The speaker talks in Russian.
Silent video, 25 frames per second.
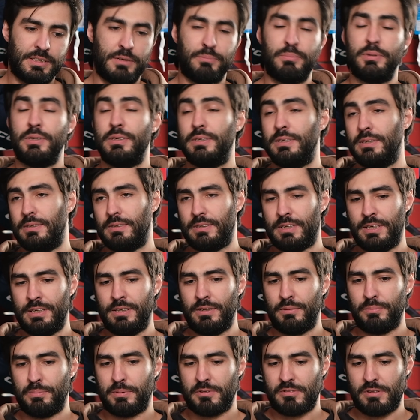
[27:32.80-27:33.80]
игра перед
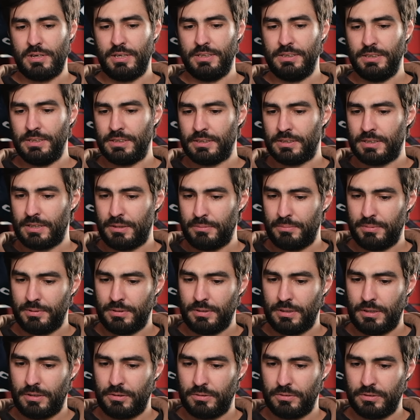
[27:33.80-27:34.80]
НХЛ, последняя игра
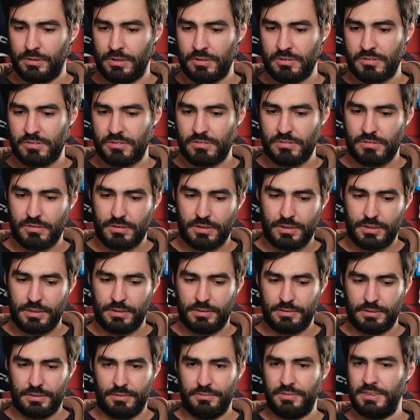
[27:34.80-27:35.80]
была у нас
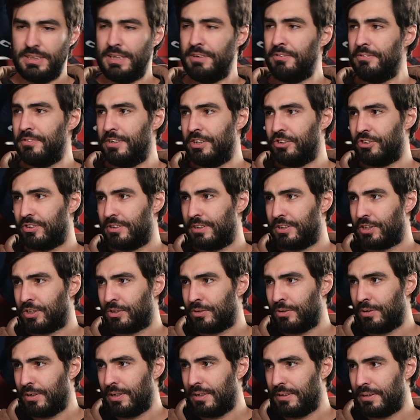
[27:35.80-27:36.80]
э, там в 7 вечера,
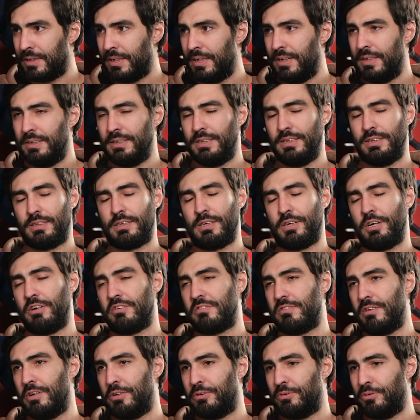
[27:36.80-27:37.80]
что ли. И как
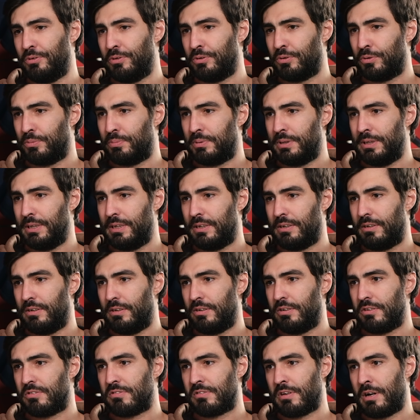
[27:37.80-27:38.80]
раз на эту игру
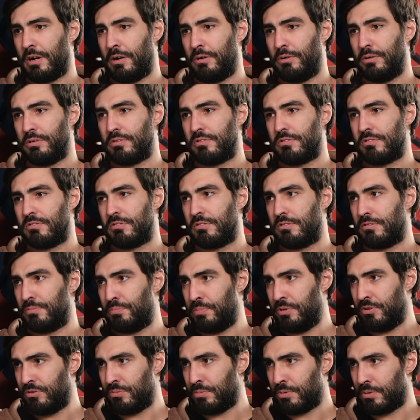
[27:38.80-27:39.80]
приехал скаут с
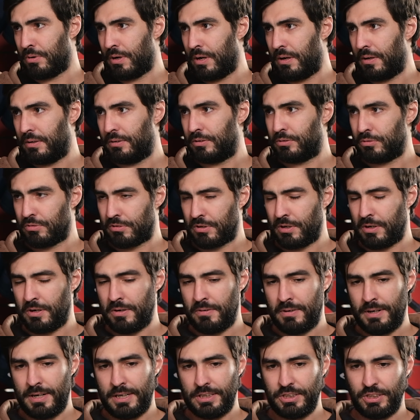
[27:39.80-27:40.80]
Питтсбурга,
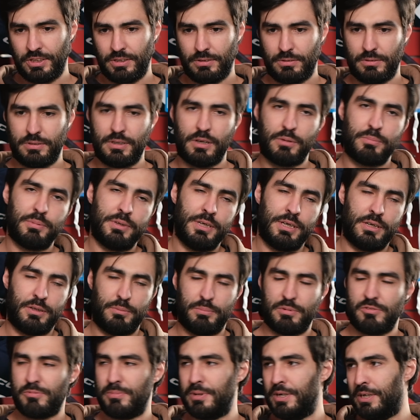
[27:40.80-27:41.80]
русскоговорящий. Он так приехал
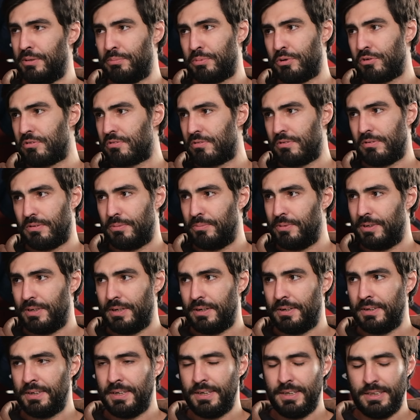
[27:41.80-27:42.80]
посмотреть просто на
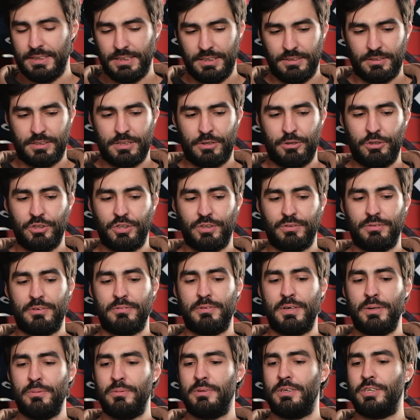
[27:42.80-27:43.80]
меня. Угу. И, короче, во
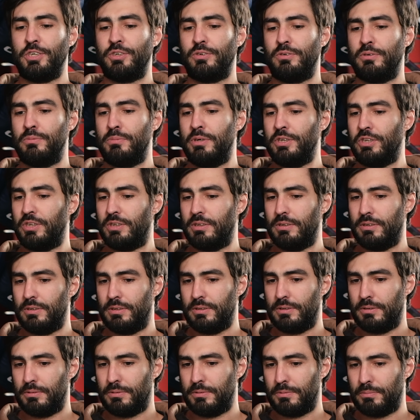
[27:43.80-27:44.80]
время нашего матча
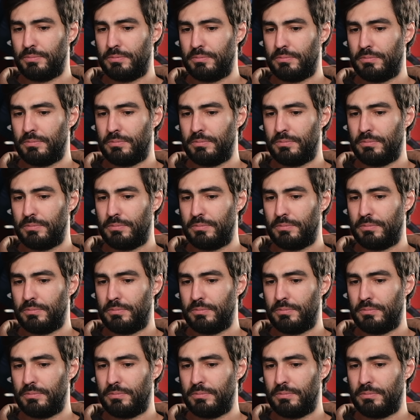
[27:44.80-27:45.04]
э,